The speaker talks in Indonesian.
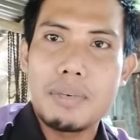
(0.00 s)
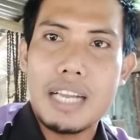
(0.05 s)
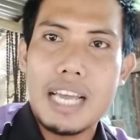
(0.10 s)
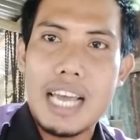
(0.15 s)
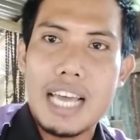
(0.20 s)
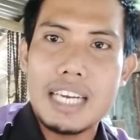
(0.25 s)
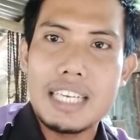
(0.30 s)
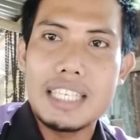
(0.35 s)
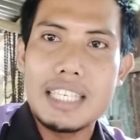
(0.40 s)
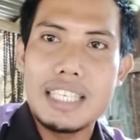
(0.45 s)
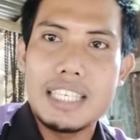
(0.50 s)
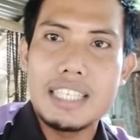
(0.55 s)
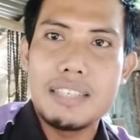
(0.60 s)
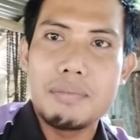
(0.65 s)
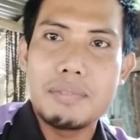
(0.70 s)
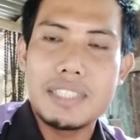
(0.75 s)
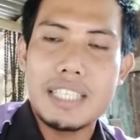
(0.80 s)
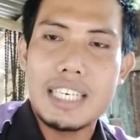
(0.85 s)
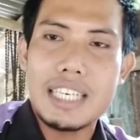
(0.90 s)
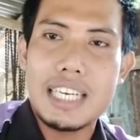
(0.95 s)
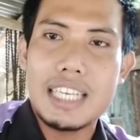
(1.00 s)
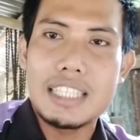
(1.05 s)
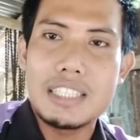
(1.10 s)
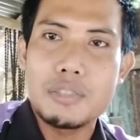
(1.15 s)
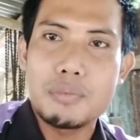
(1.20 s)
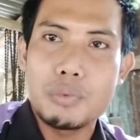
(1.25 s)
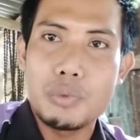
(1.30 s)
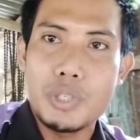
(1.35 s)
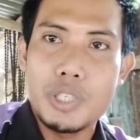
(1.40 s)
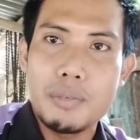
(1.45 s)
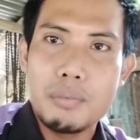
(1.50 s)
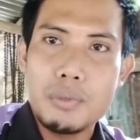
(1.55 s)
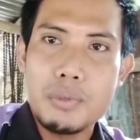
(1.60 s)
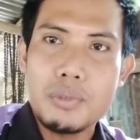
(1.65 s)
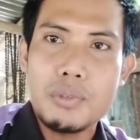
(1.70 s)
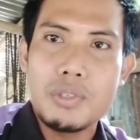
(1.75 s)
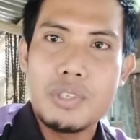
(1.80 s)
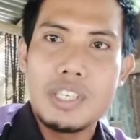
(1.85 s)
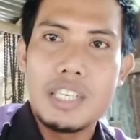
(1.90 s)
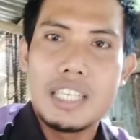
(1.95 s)
per hari misalkan
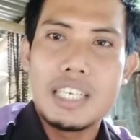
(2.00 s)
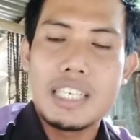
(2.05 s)
10.000,